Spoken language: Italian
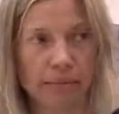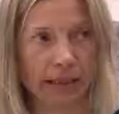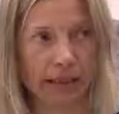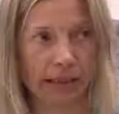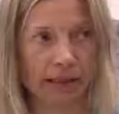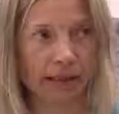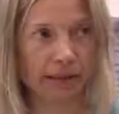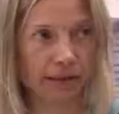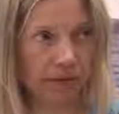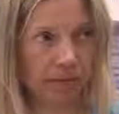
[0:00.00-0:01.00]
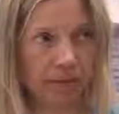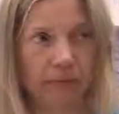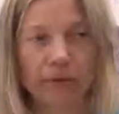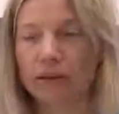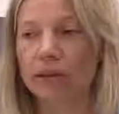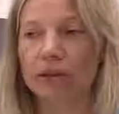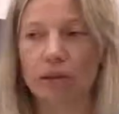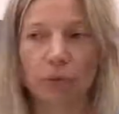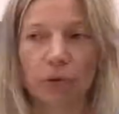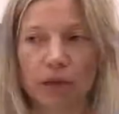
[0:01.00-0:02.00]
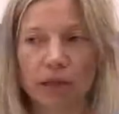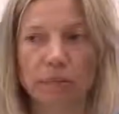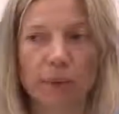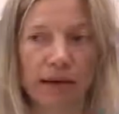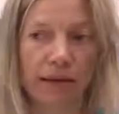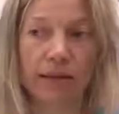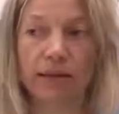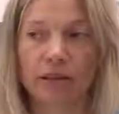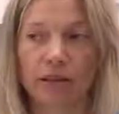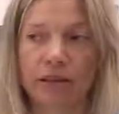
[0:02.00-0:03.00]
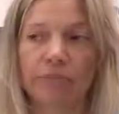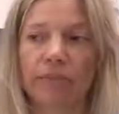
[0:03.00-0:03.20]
materia, c'è più trasparenza, c'è,